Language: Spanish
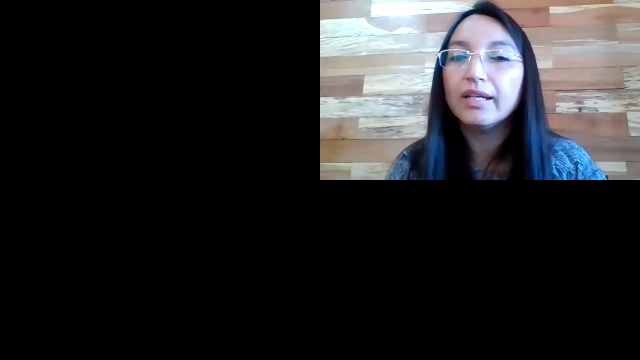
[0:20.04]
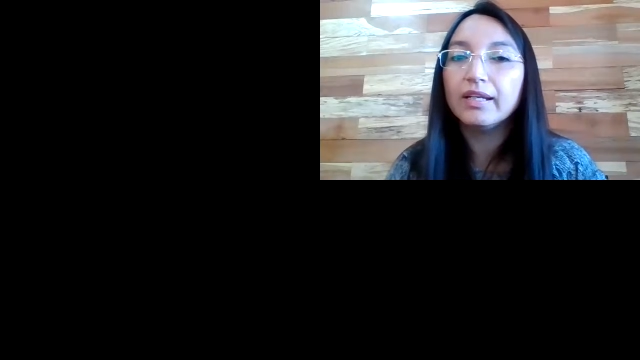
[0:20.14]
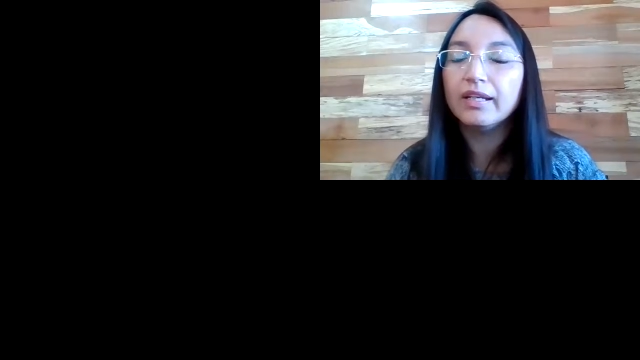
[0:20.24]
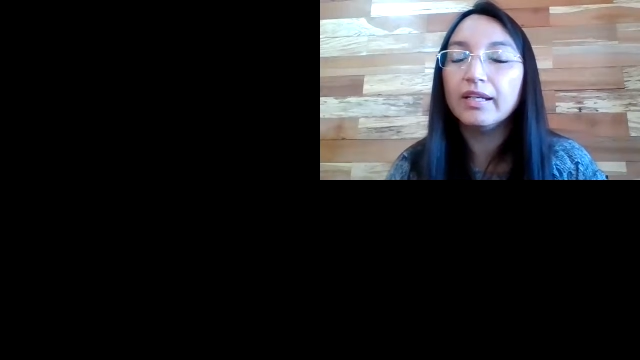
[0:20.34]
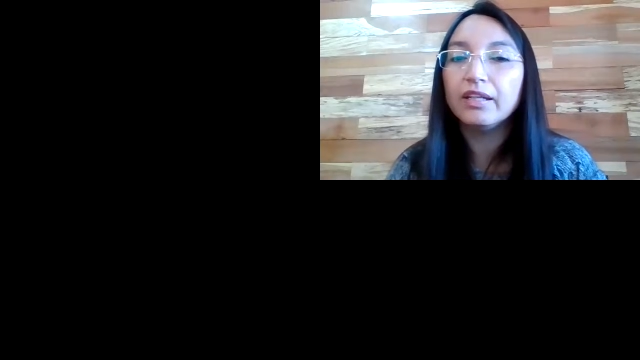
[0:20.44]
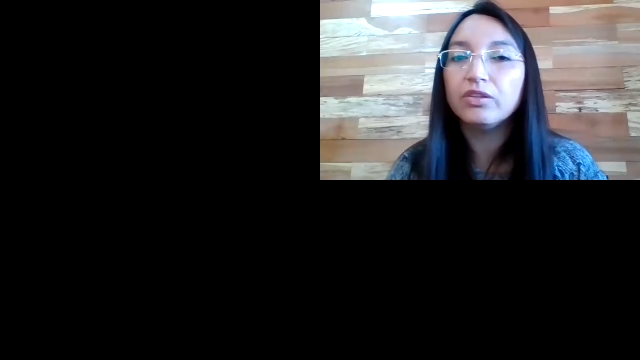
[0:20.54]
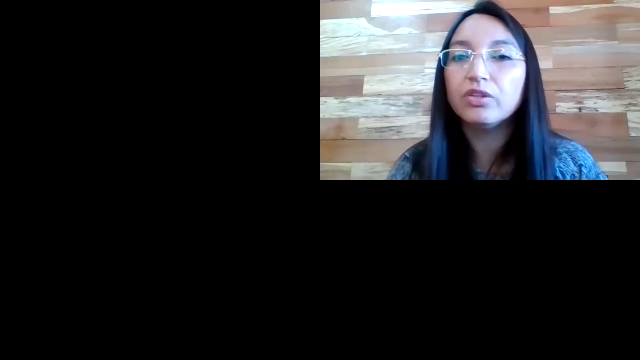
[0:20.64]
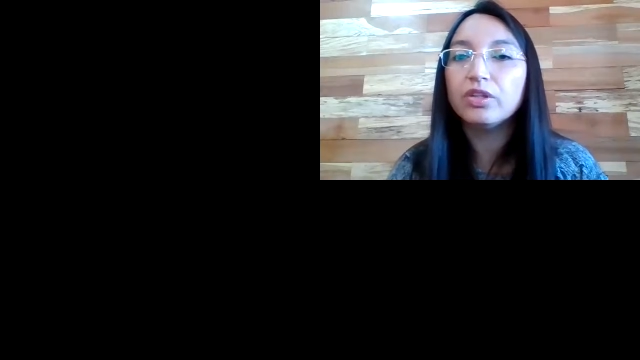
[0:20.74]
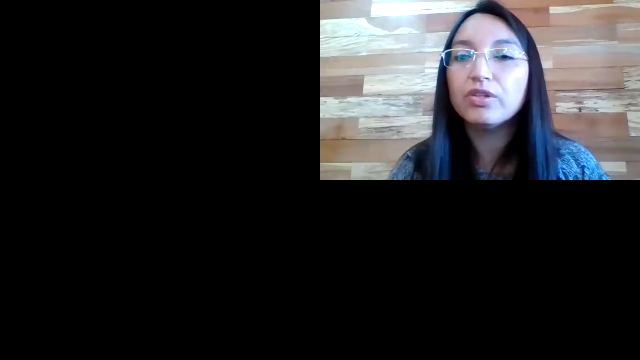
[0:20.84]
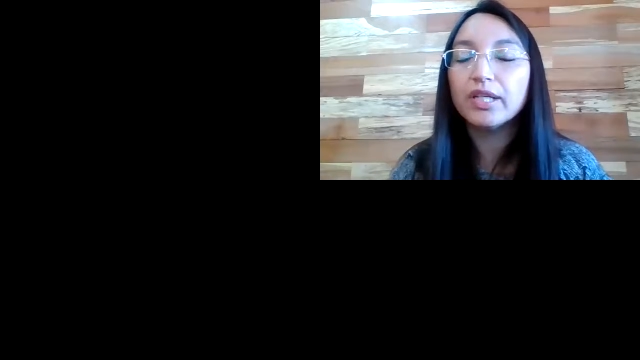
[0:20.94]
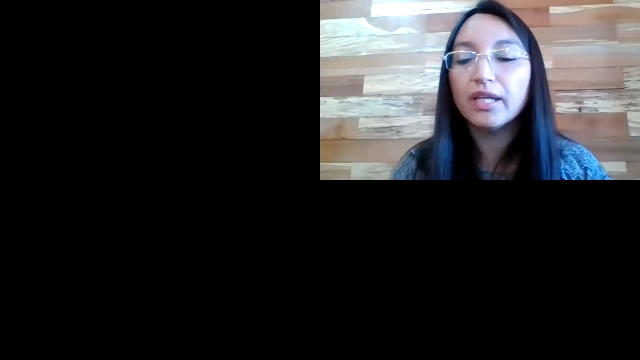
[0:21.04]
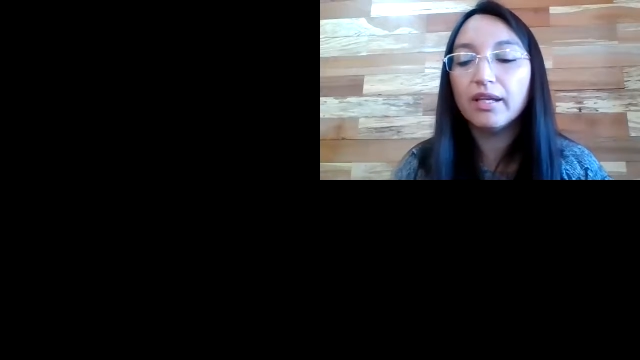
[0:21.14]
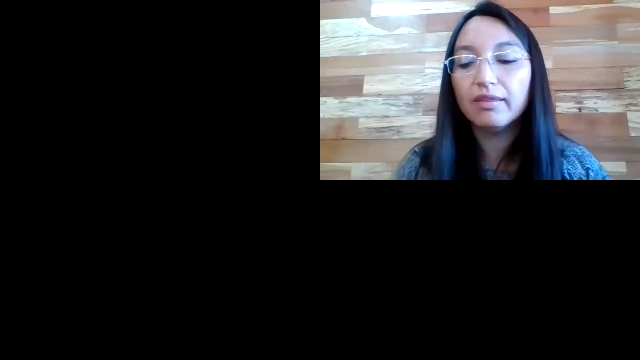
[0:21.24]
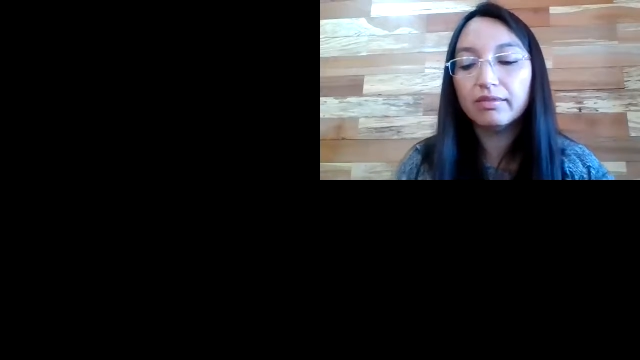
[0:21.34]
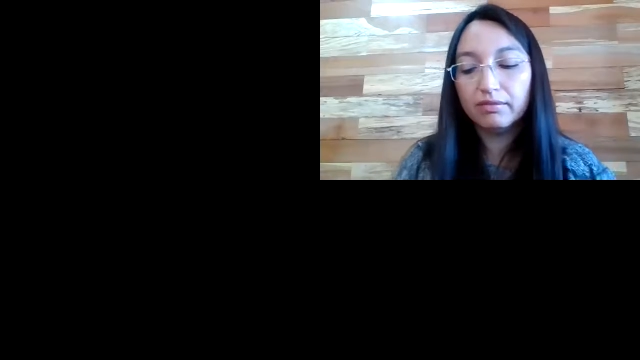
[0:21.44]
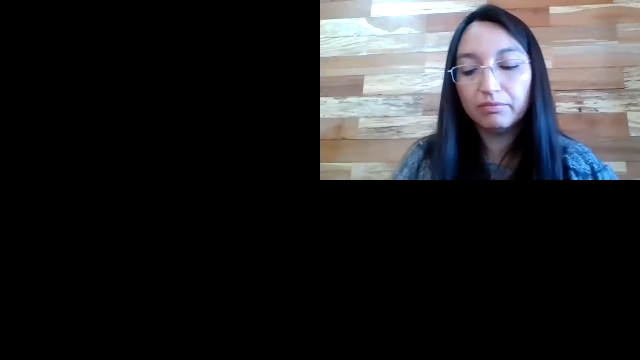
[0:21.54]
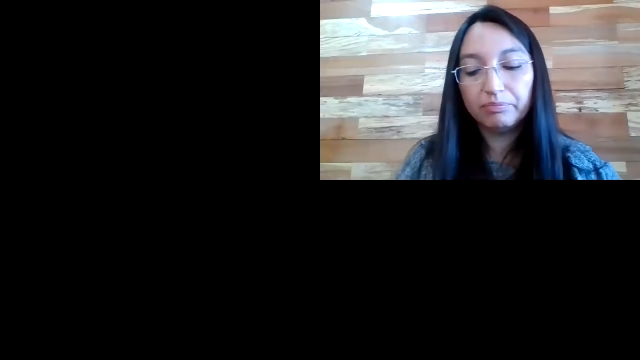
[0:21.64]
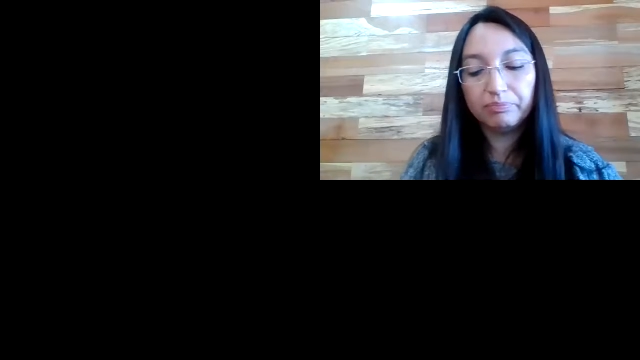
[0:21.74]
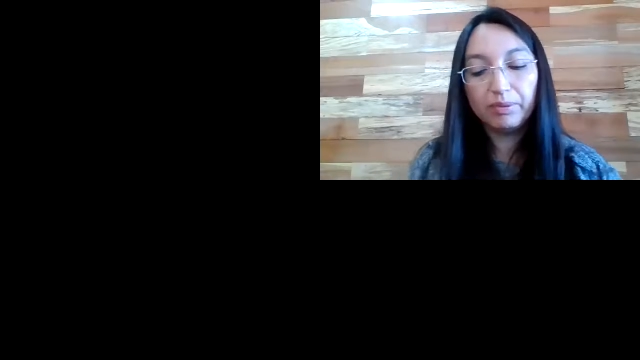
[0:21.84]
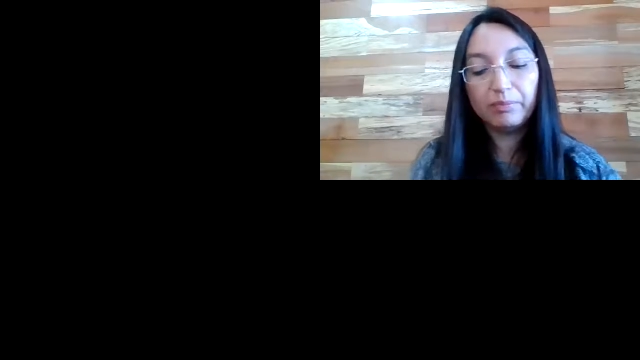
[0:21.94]
Eh, yo creo que
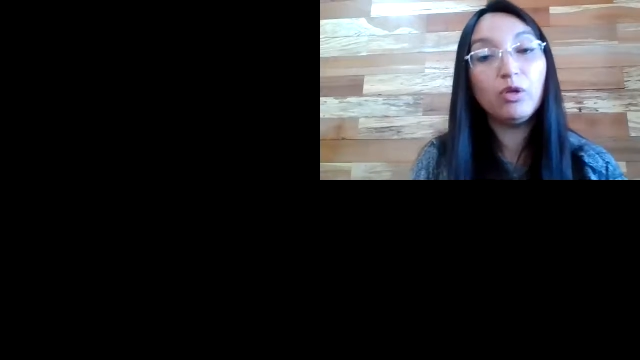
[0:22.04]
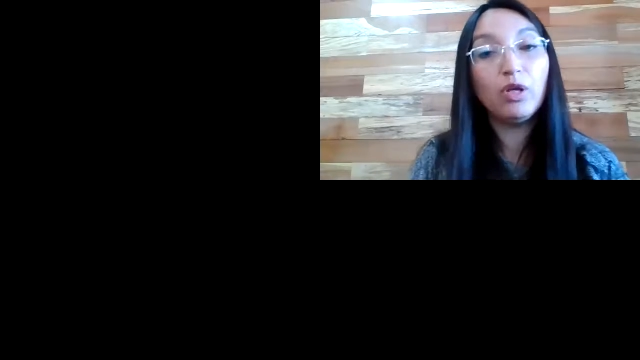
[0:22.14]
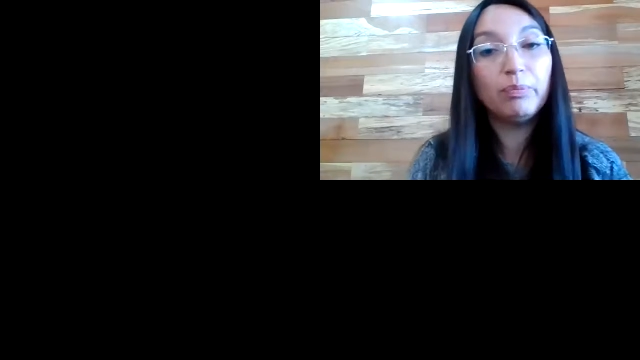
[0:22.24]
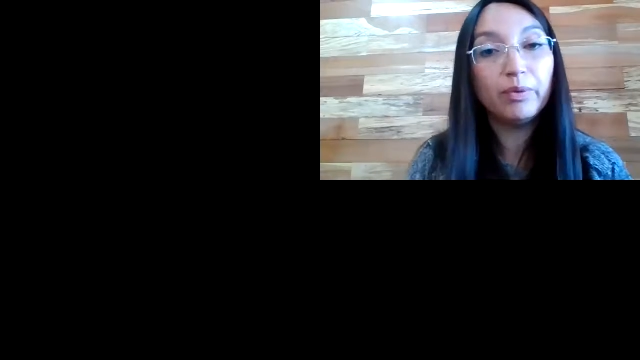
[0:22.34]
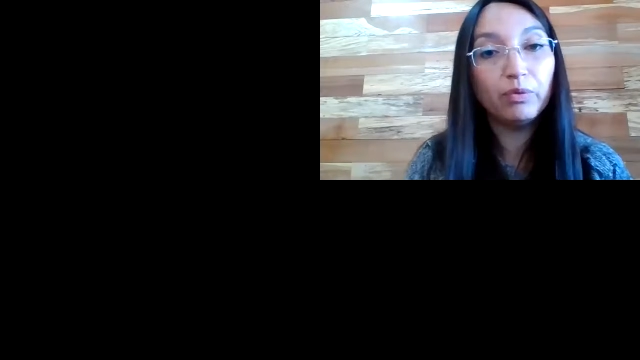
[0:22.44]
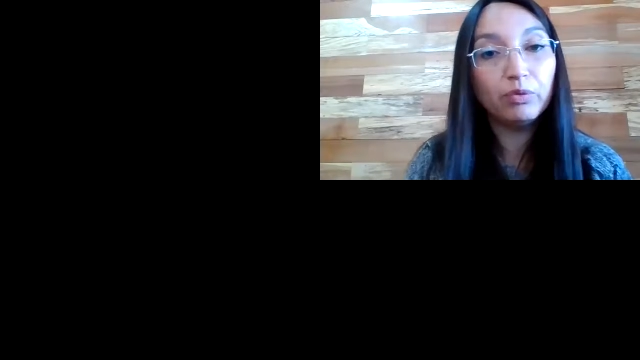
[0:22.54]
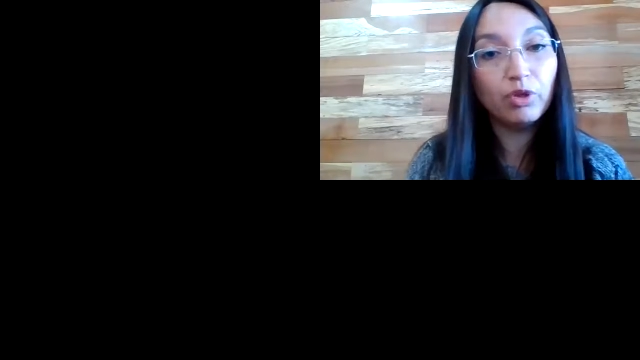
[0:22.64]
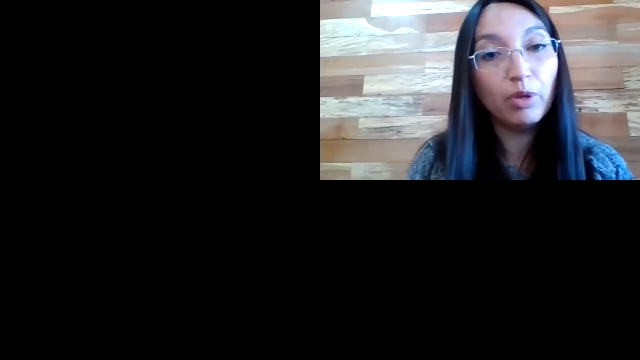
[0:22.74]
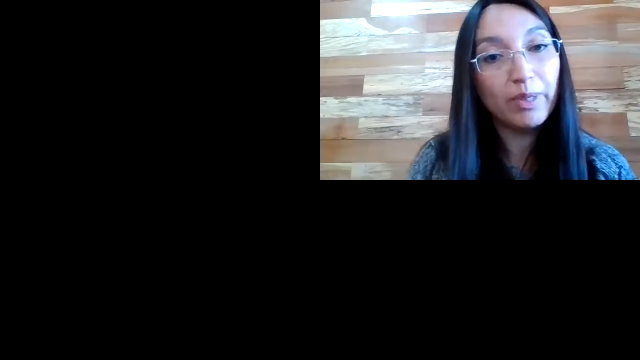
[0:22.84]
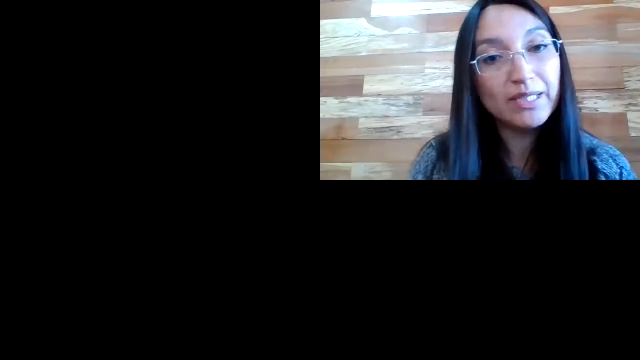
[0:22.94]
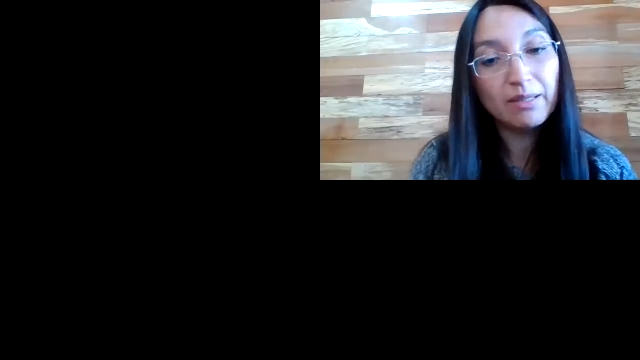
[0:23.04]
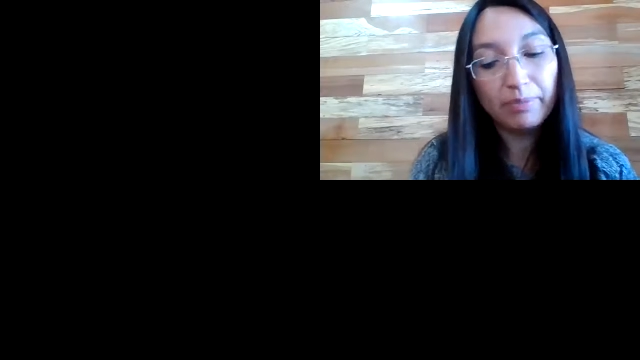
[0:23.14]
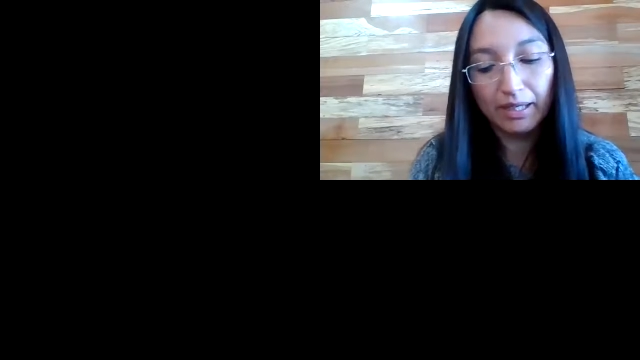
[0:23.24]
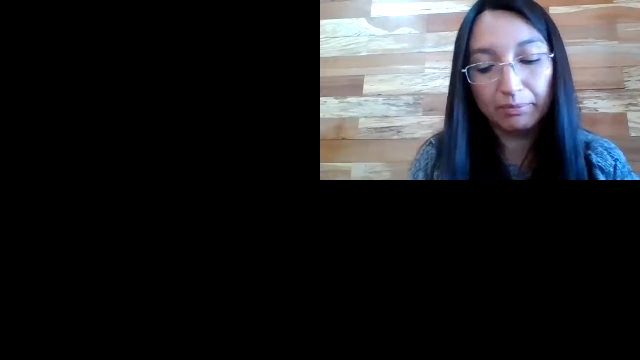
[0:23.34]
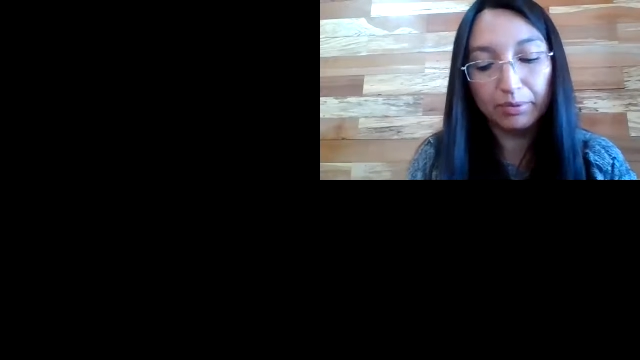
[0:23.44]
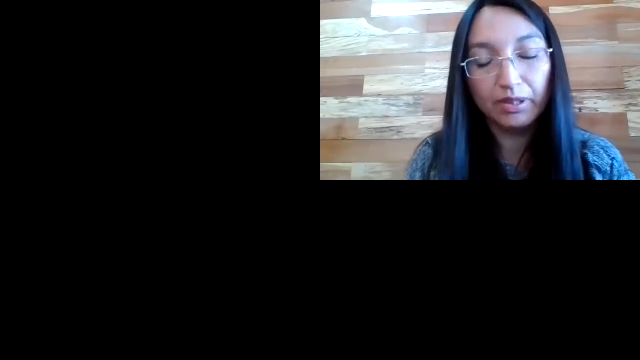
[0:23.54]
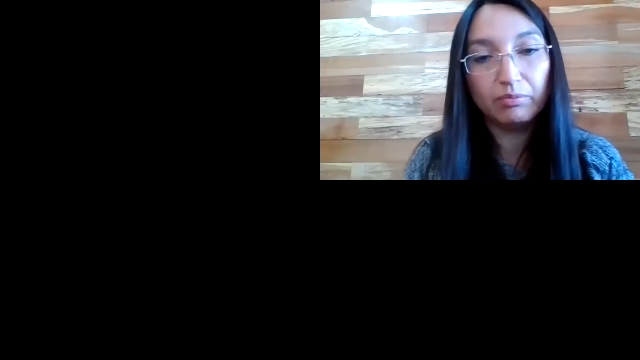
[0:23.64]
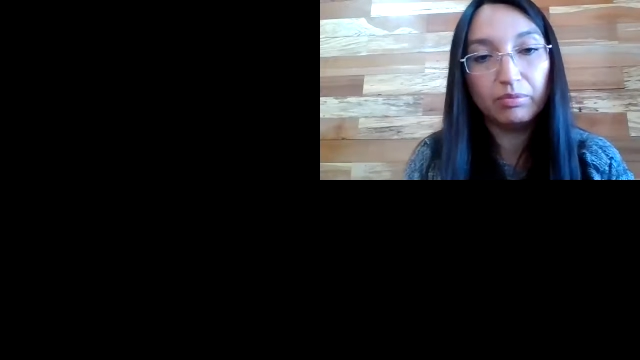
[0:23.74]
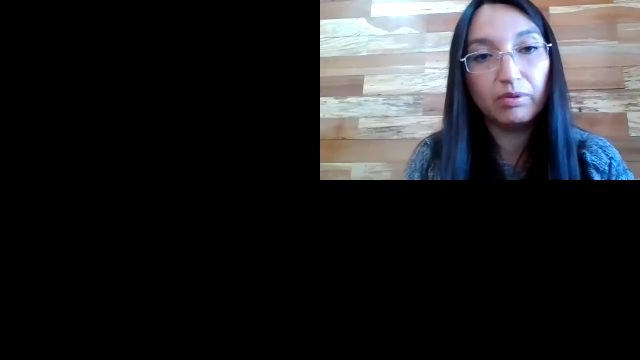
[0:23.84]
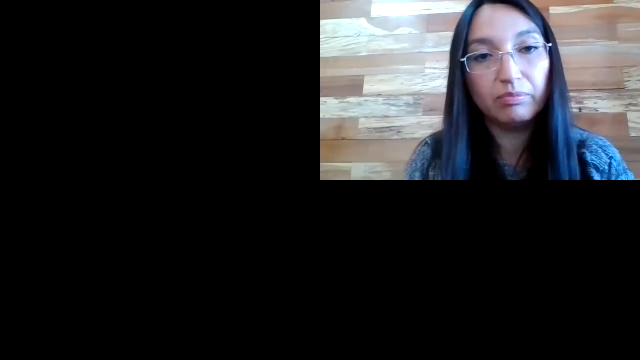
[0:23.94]
primero del producto lo puedes separar, por
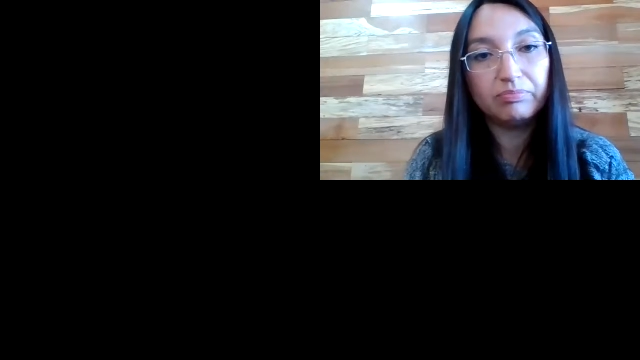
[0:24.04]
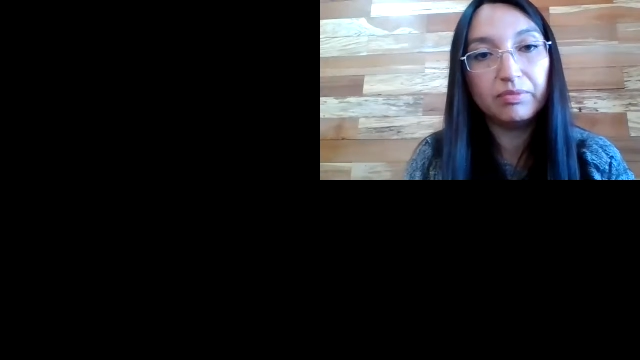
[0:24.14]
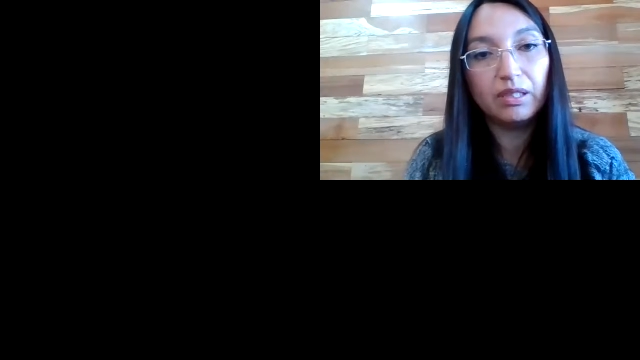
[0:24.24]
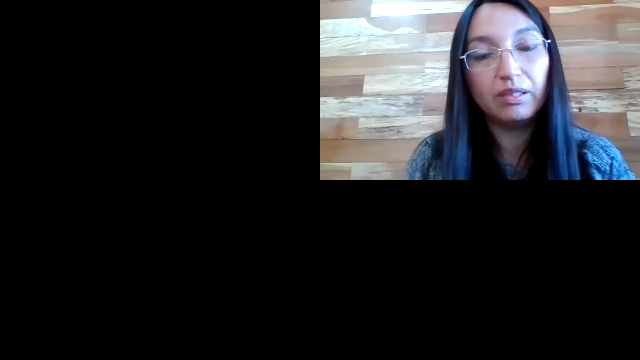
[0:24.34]
ejemplo,